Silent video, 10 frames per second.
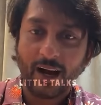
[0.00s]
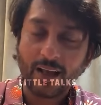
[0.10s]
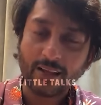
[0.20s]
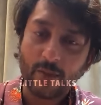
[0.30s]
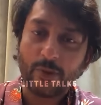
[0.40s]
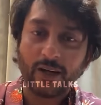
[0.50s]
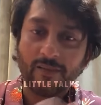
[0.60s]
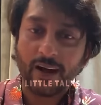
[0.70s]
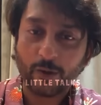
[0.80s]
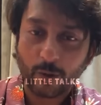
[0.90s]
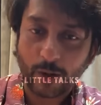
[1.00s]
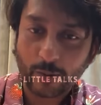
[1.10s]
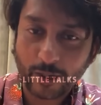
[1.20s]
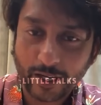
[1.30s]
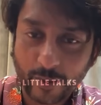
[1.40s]
அதுக்கப்புறம் நான் வேற ஒரு
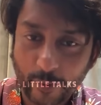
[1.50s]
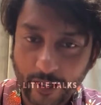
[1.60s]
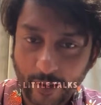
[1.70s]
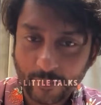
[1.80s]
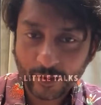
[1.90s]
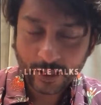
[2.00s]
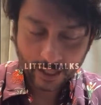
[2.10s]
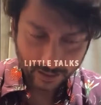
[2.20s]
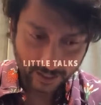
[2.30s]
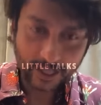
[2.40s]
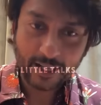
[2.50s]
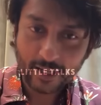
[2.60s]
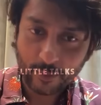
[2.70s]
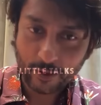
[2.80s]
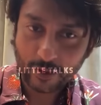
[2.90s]
படமும் நடிக்க போயிட்டேன்
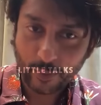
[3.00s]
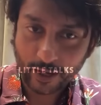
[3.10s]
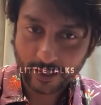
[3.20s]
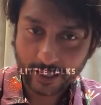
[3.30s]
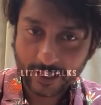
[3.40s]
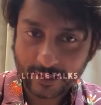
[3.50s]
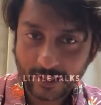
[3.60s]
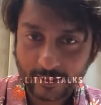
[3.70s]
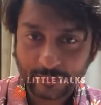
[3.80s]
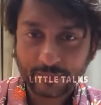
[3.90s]
திடீர்னு இப்போ வந்து படம் ரிலீஸு